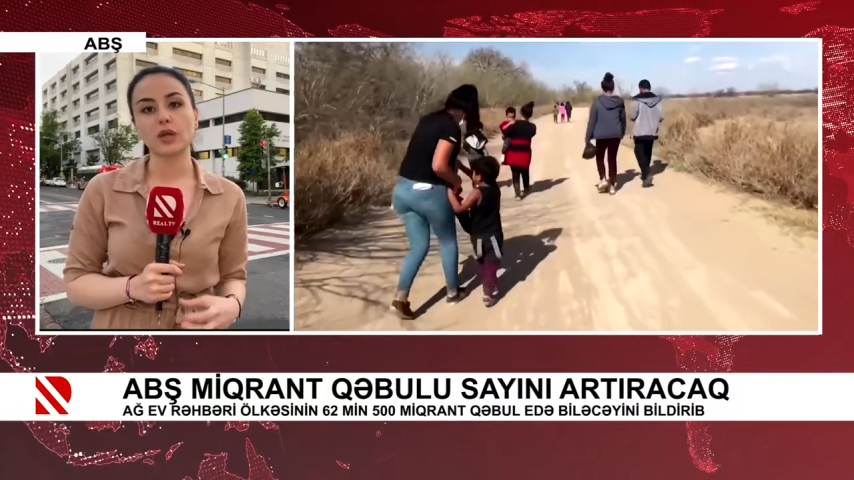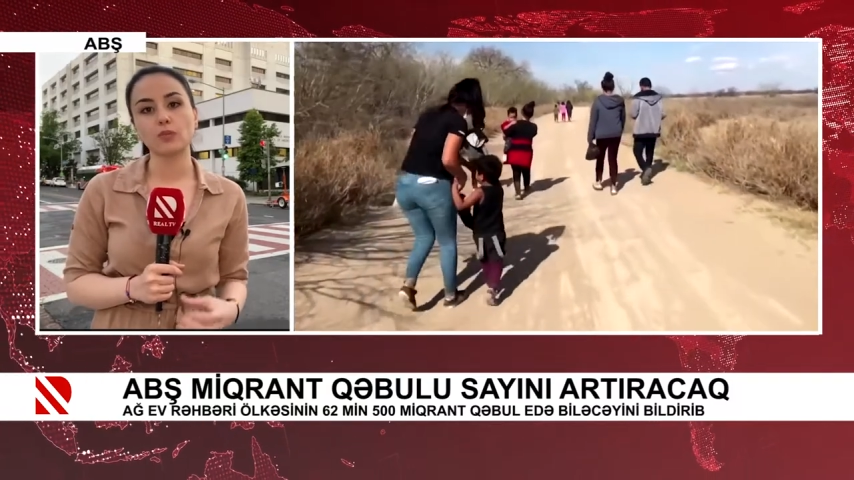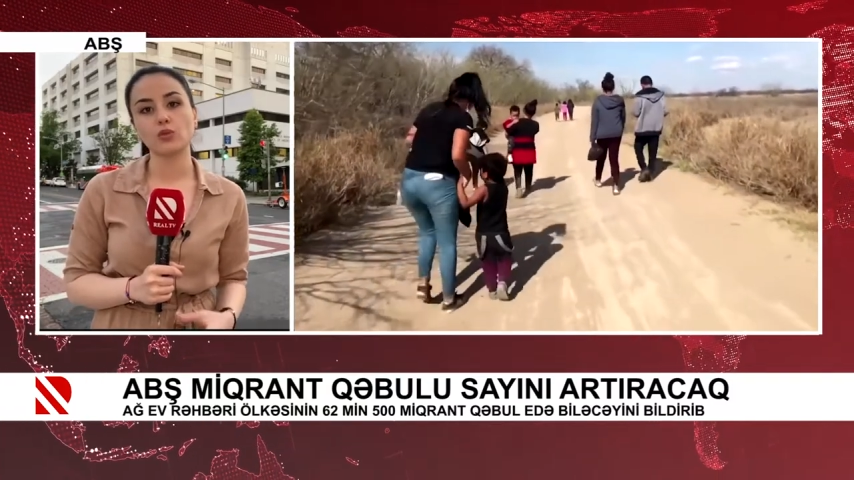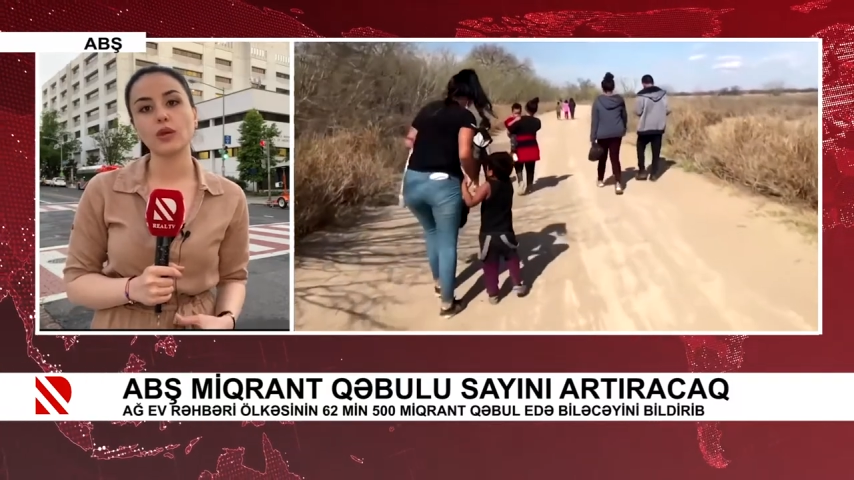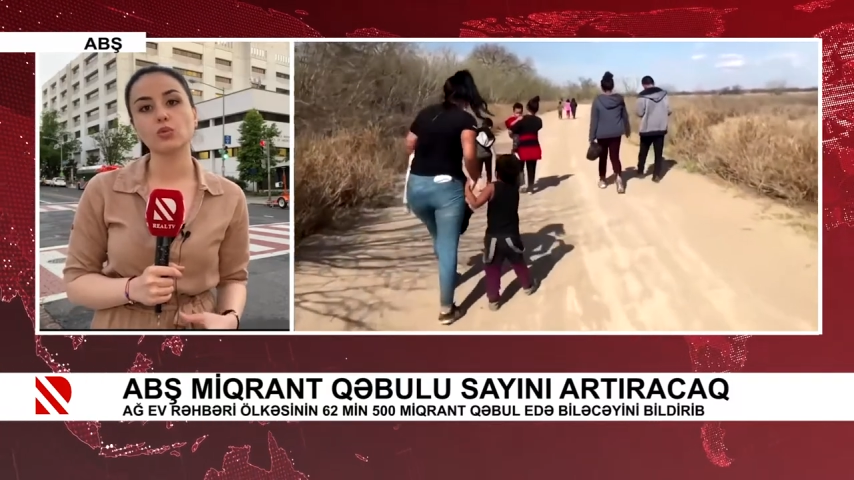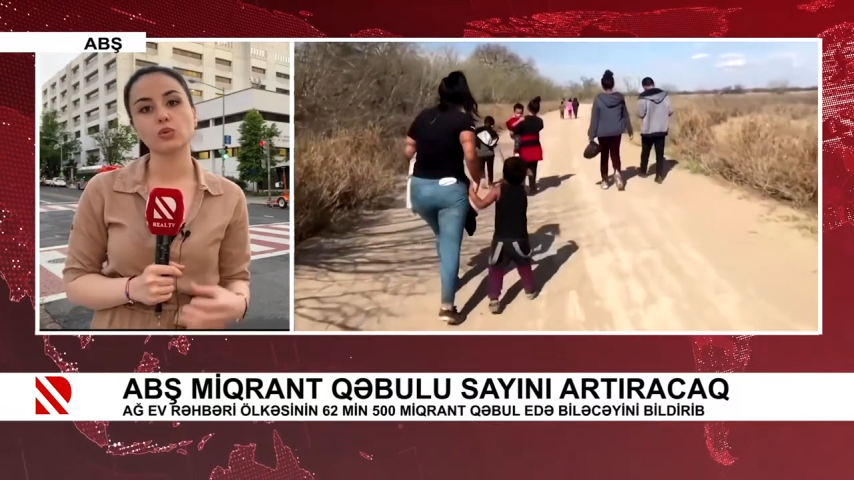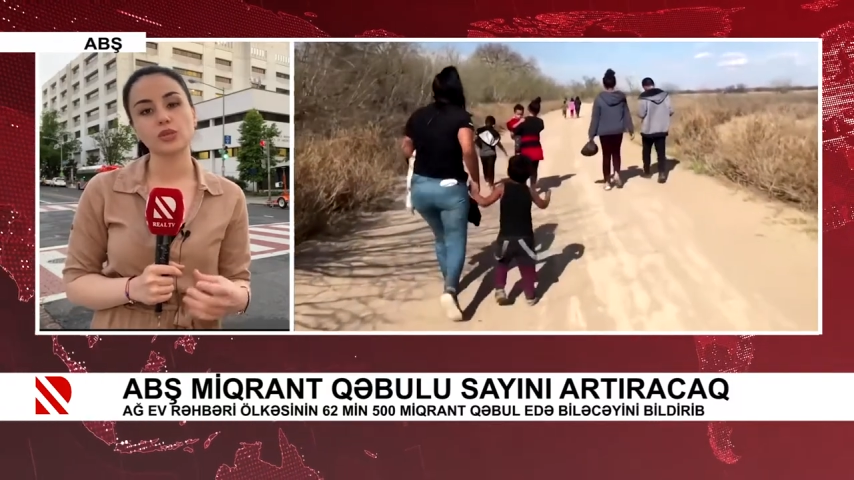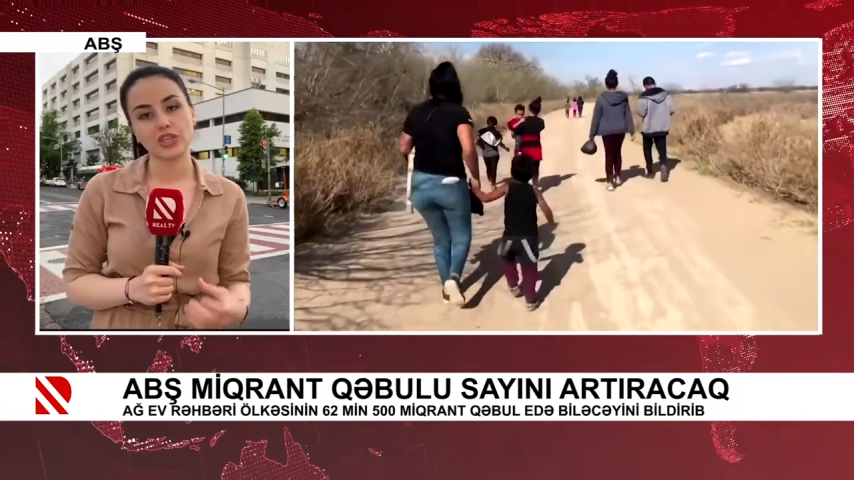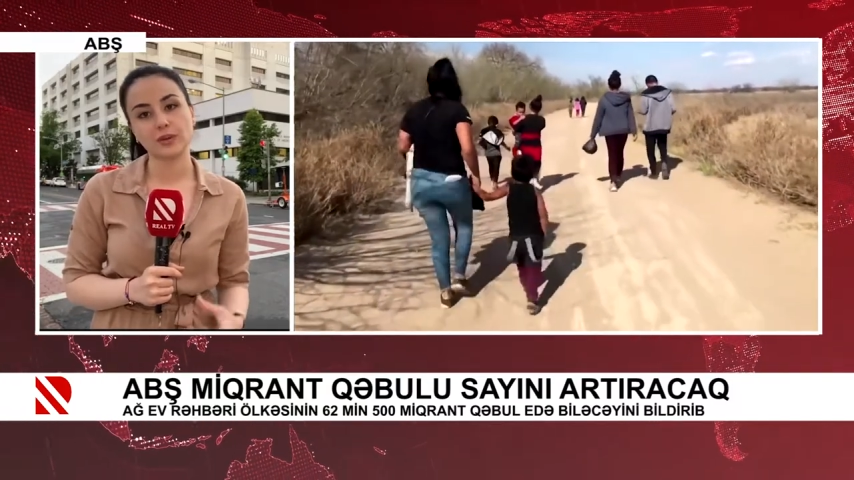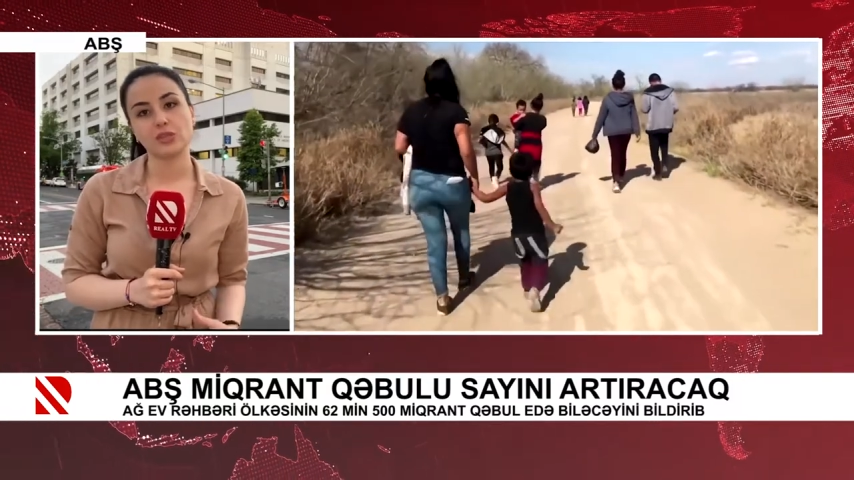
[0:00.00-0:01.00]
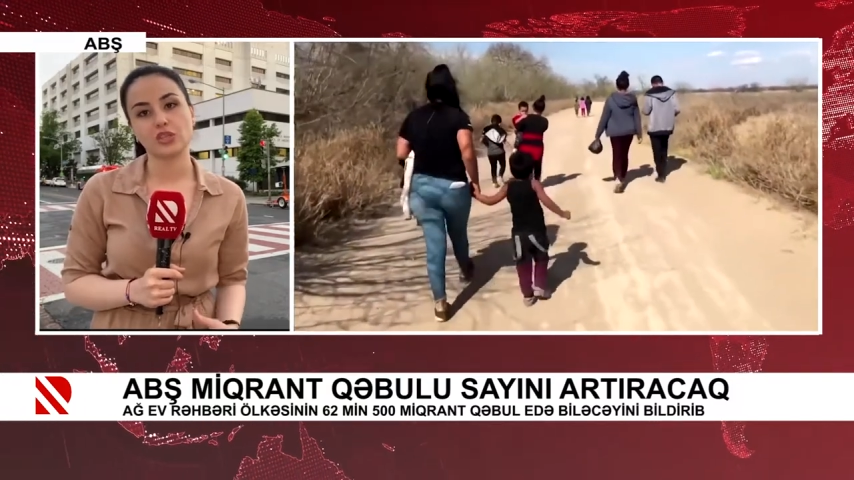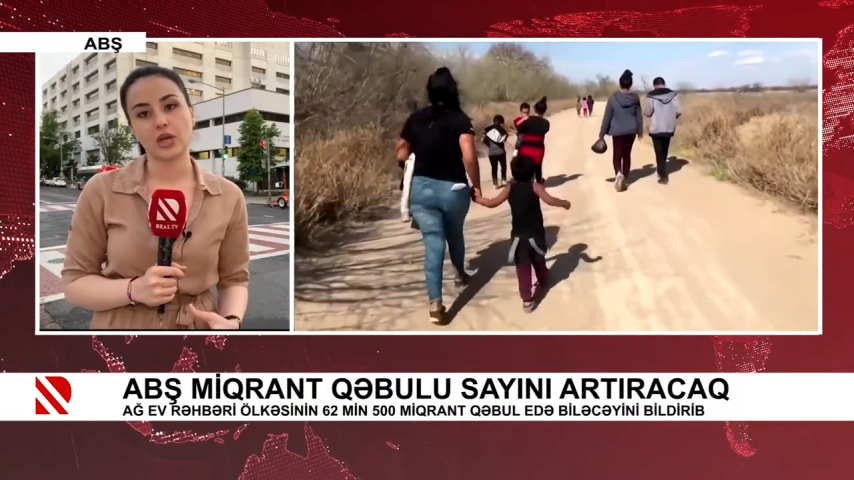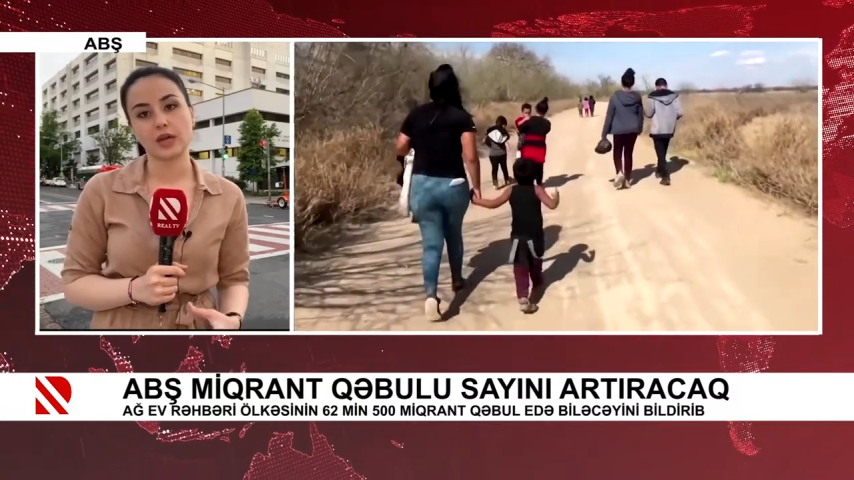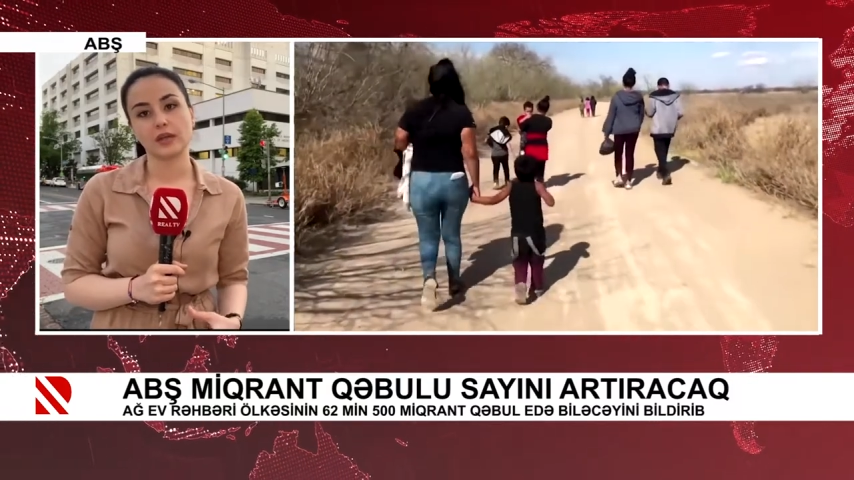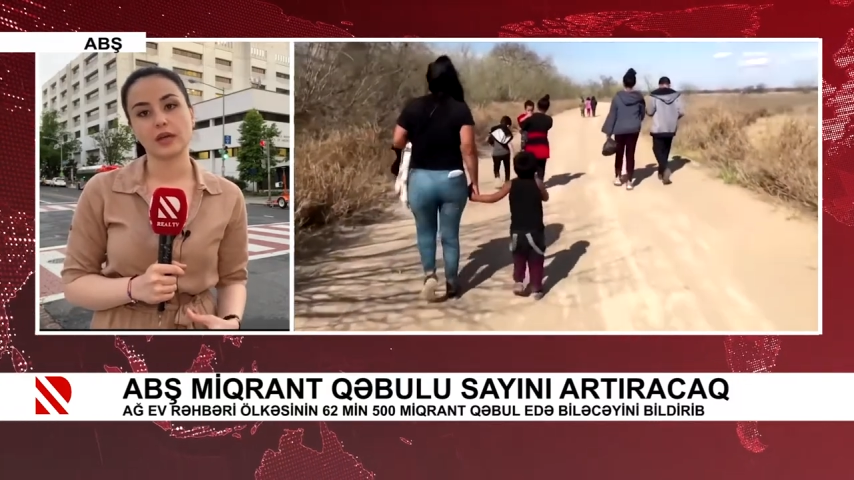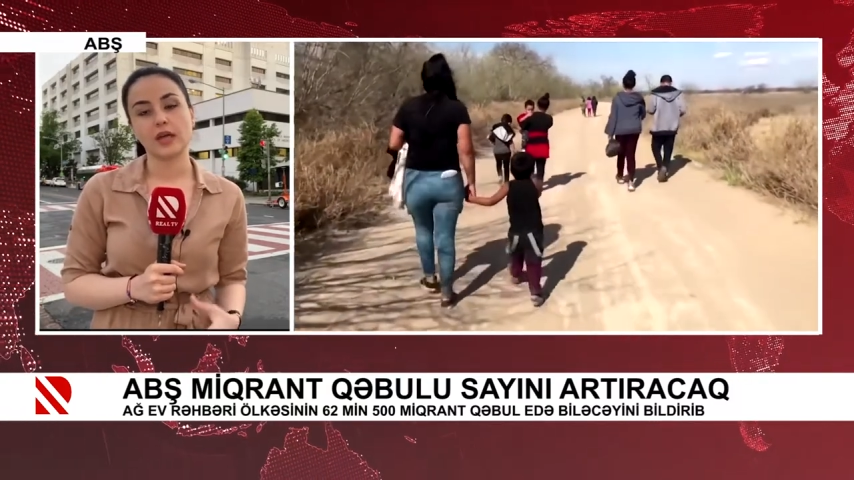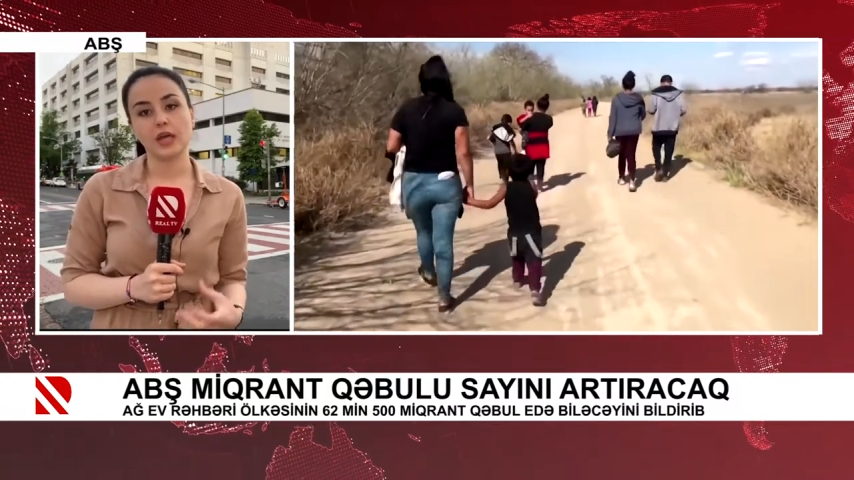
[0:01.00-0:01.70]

kabule ulaşamayacağını